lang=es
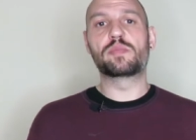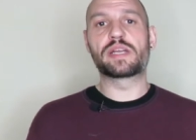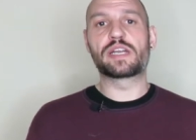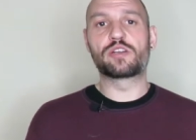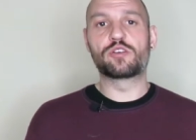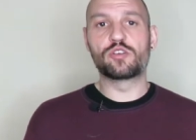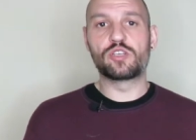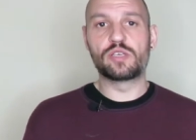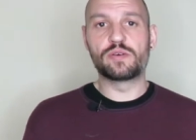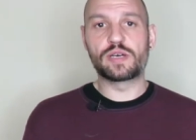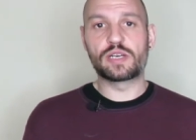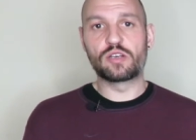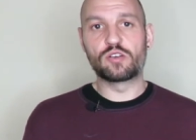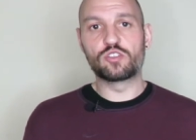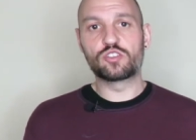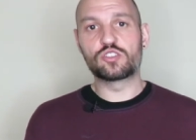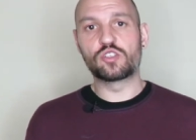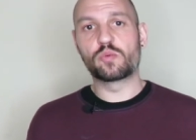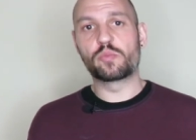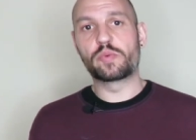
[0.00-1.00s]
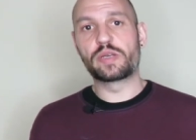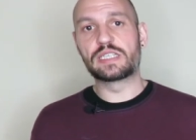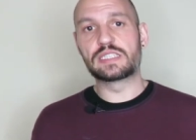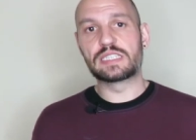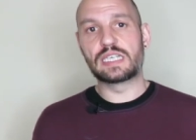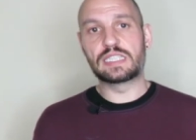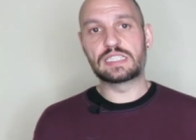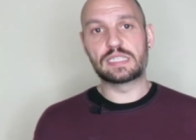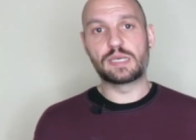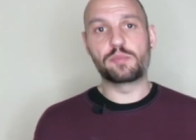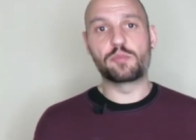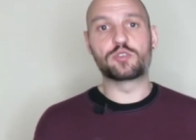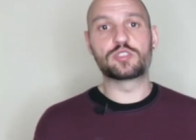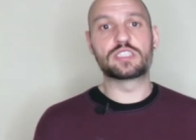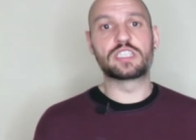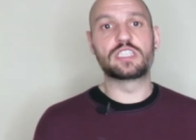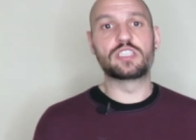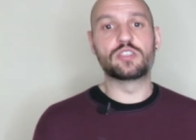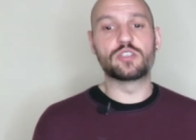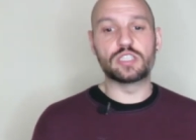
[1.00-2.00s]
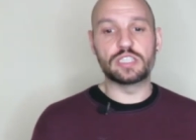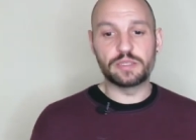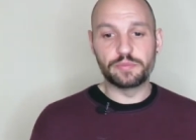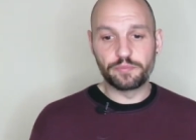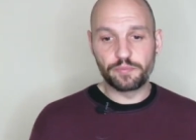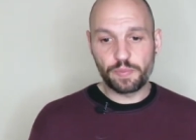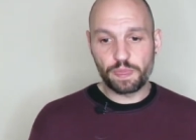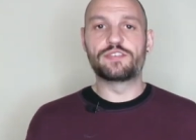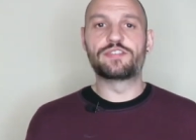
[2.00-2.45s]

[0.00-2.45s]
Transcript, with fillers: para no llevarnos sorpresas a posteriori.